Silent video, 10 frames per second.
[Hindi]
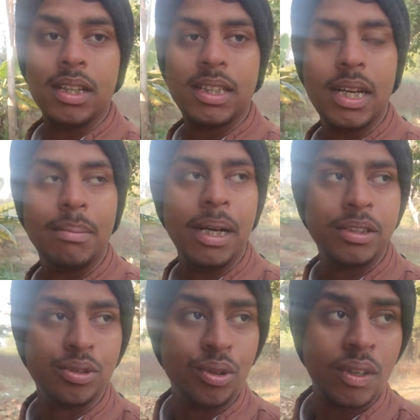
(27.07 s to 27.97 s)
खेलते हैं
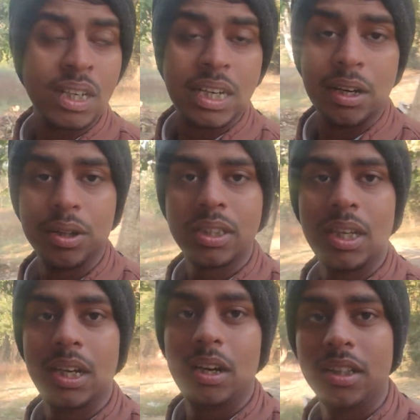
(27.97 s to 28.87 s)
मैच वगैरह
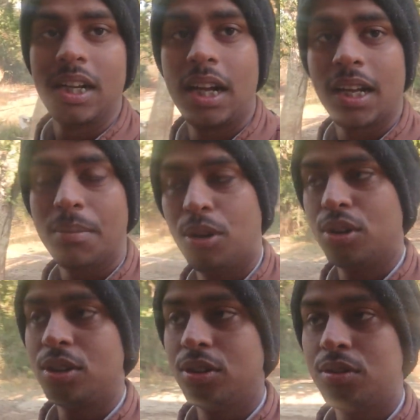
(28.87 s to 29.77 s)
होता है और यहाँ का
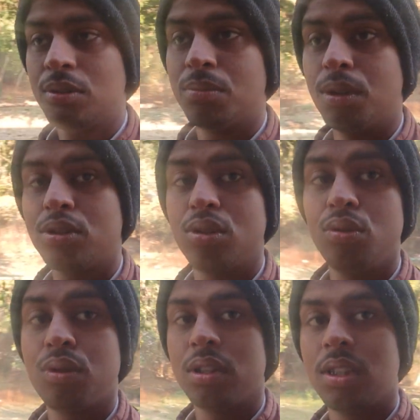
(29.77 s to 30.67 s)
बहुत ही मस्त
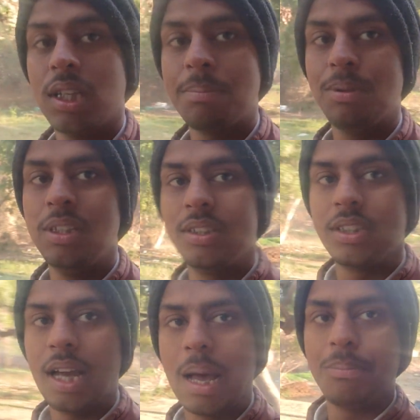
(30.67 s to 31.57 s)
लोकेशन है
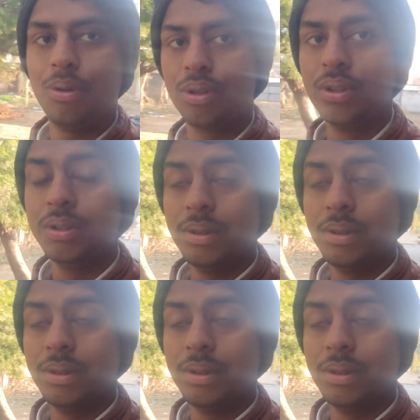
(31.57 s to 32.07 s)
प्लीज़ आप लोग